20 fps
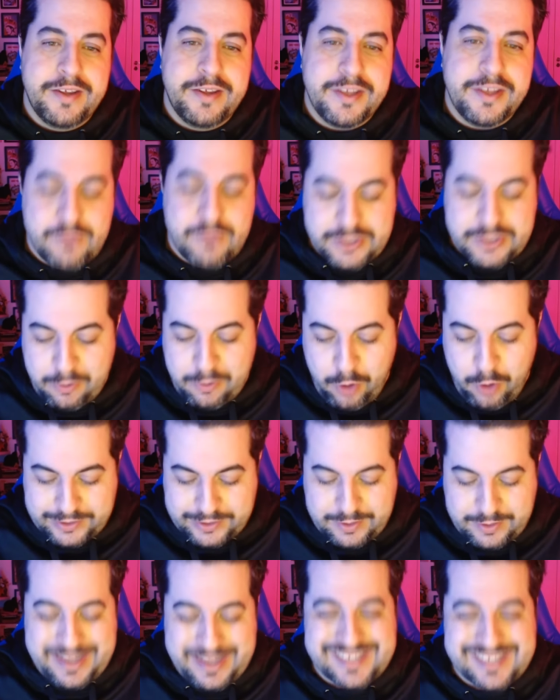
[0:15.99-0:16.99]
que você
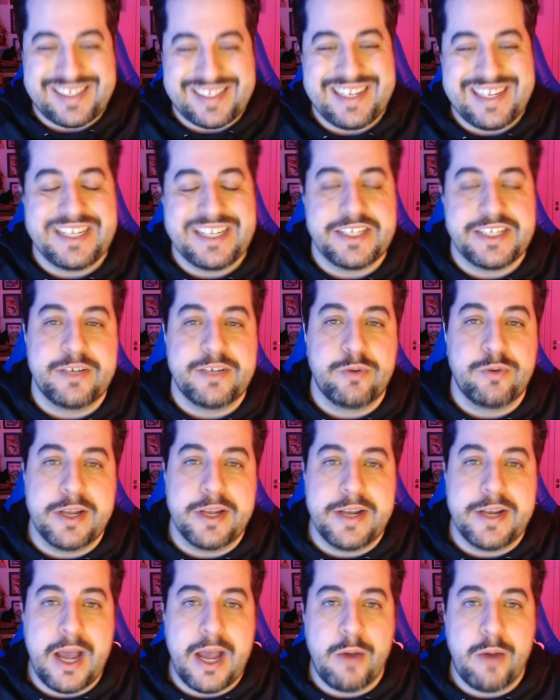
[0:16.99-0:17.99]
gosta bastante aqui no
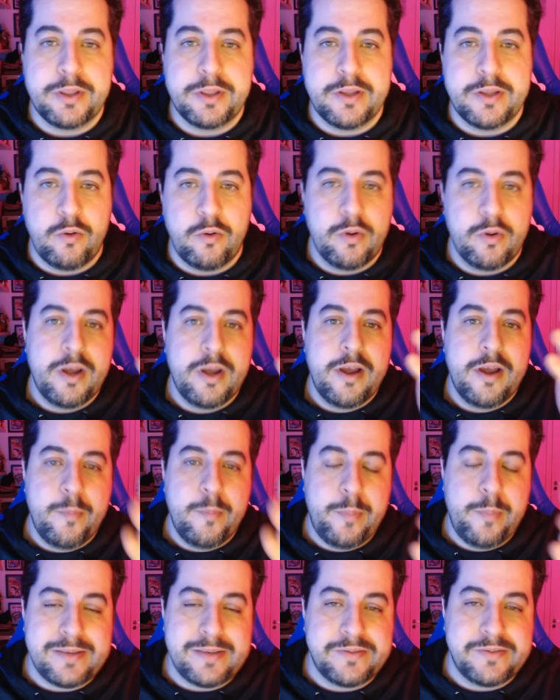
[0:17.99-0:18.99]
canal, então
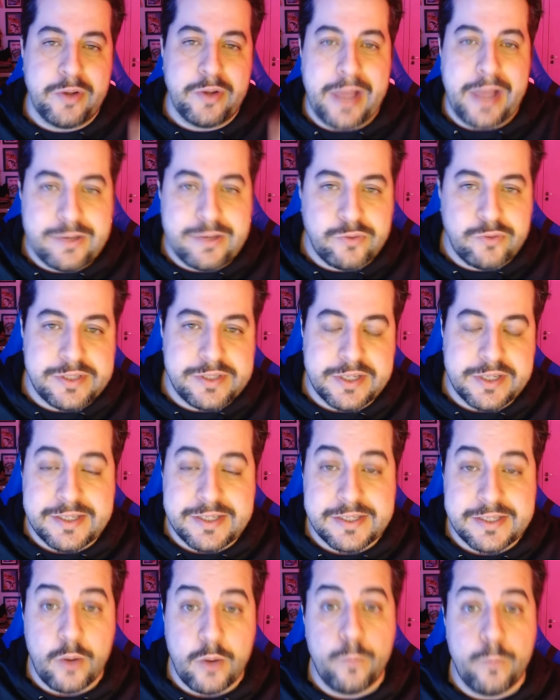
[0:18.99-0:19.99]
peça seu like, sua
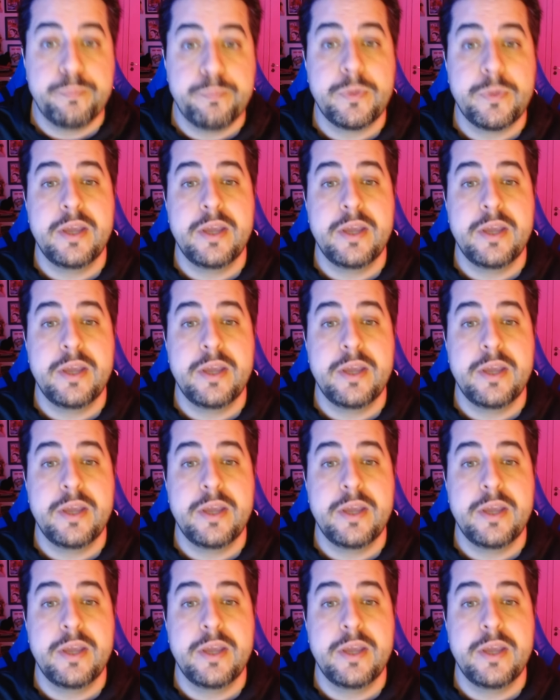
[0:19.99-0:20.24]
inscrição.